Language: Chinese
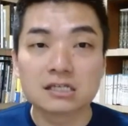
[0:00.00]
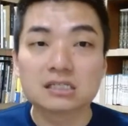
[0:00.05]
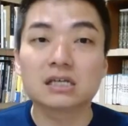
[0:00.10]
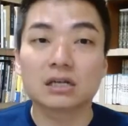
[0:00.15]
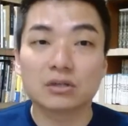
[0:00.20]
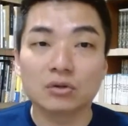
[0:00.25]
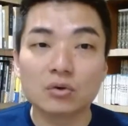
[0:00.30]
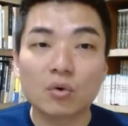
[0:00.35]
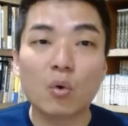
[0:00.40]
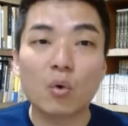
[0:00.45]

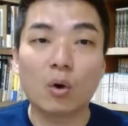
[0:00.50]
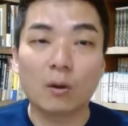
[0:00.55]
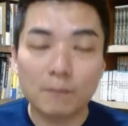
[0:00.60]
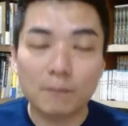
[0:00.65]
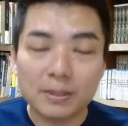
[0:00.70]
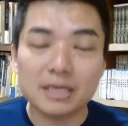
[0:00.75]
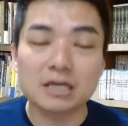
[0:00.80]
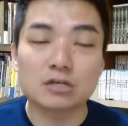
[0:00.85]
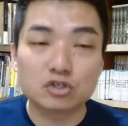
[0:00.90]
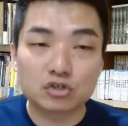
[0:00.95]
生活
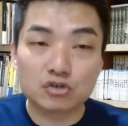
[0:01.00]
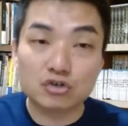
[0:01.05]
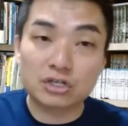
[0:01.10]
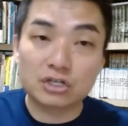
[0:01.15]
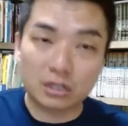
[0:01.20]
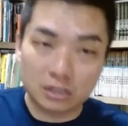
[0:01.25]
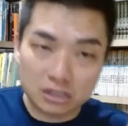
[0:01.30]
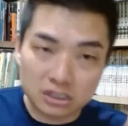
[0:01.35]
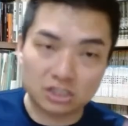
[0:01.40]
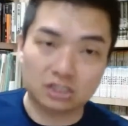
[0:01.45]
必
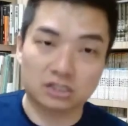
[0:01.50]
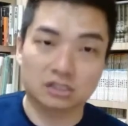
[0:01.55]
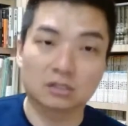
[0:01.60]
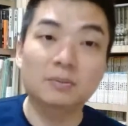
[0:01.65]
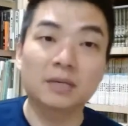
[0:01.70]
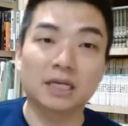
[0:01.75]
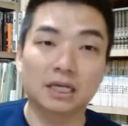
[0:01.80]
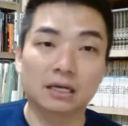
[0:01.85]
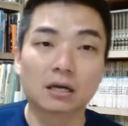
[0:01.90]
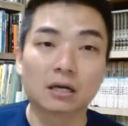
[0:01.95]
需的
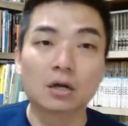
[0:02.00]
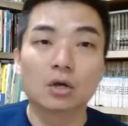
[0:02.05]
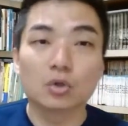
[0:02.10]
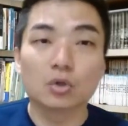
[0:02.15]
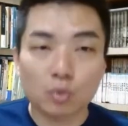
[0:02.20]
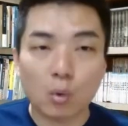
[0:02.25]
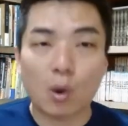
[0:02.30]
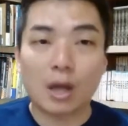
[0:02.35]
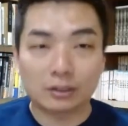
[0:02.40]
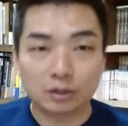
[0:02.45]
食品
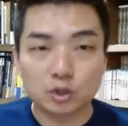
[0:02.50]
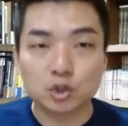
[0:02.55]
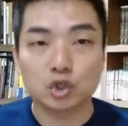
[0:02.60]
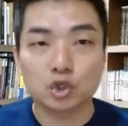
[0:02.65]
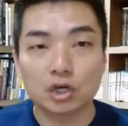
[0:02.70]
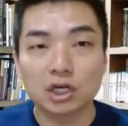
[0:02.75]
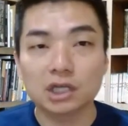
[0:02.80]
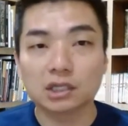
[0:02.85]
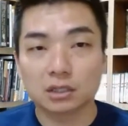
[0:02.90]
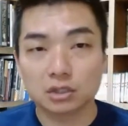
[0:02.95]
短
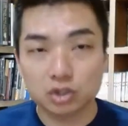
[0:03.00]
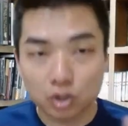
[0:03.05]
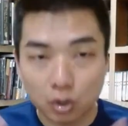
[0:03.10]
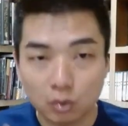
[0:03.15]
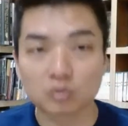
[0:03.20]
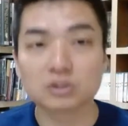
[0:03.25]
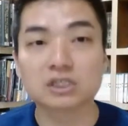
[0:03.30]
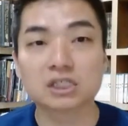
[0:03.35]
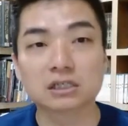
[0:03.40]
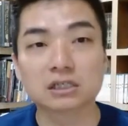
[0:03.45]
缺的
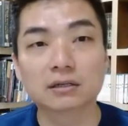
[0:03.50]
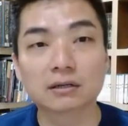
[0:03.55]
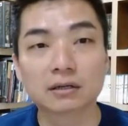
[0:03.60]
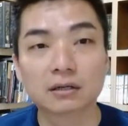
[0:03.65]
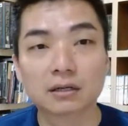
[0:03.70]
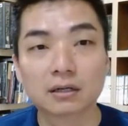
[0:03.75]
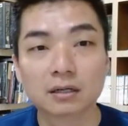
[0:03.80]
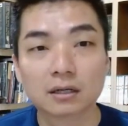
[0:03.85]
冲击，